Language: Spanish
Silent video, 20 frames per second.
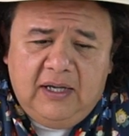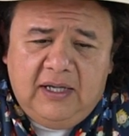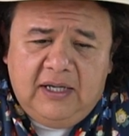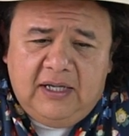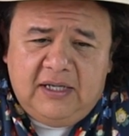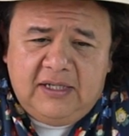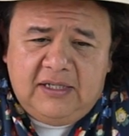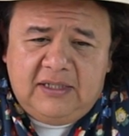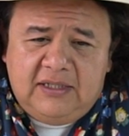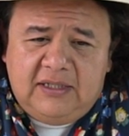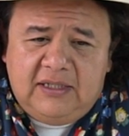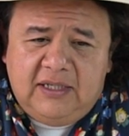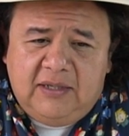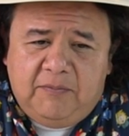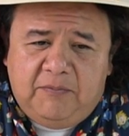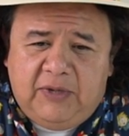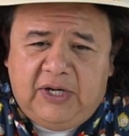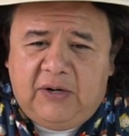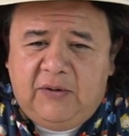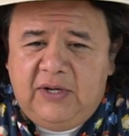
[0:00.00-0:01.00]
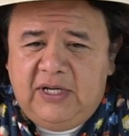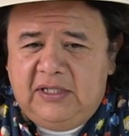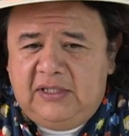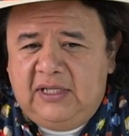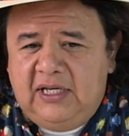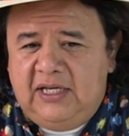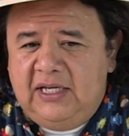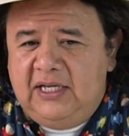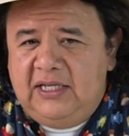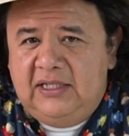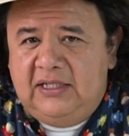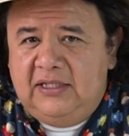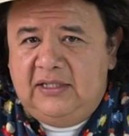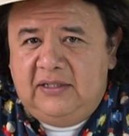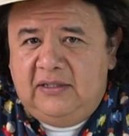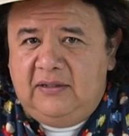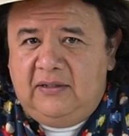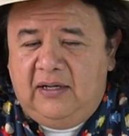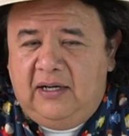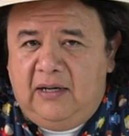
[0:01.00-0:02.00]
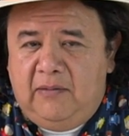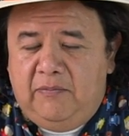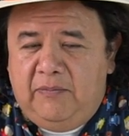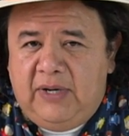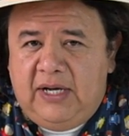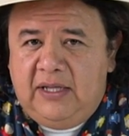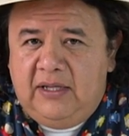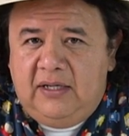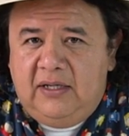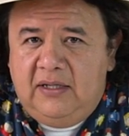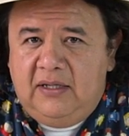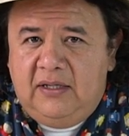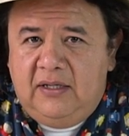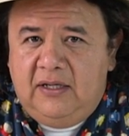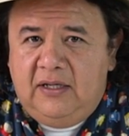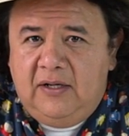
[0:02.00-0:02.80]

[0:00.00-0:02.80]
este, pero esta es el padre